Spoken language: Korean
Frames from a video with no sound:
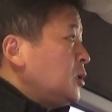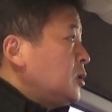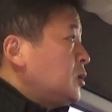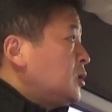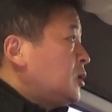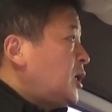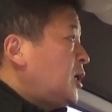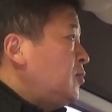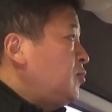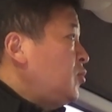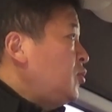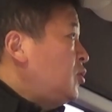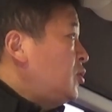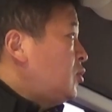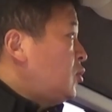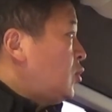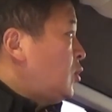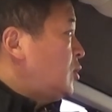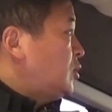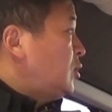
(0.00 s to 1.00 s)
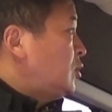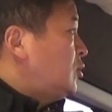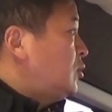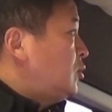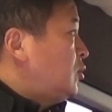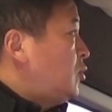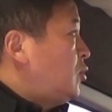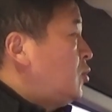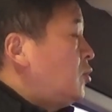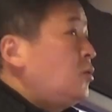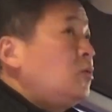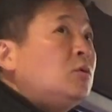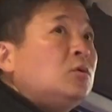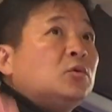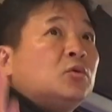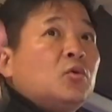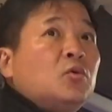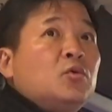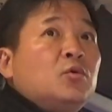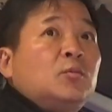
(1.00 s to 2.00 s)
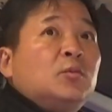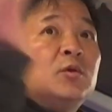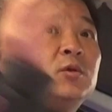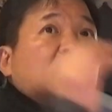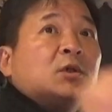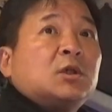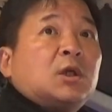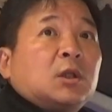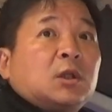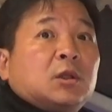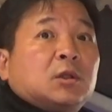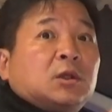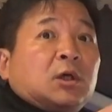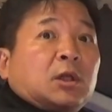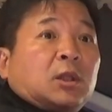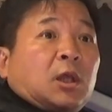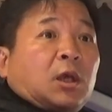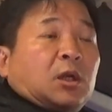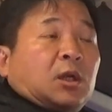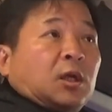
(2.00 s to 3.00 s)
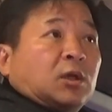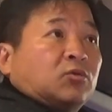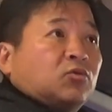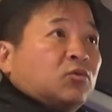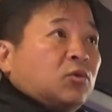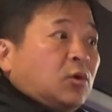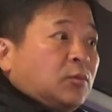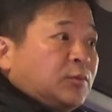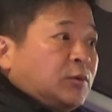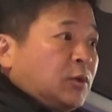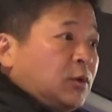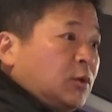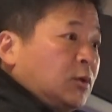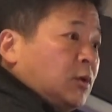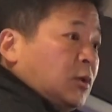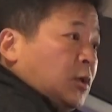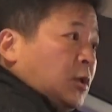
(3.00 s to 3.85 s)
창문을 통해서 들어오는 소음은 차, 차단을 할 수가 없어요.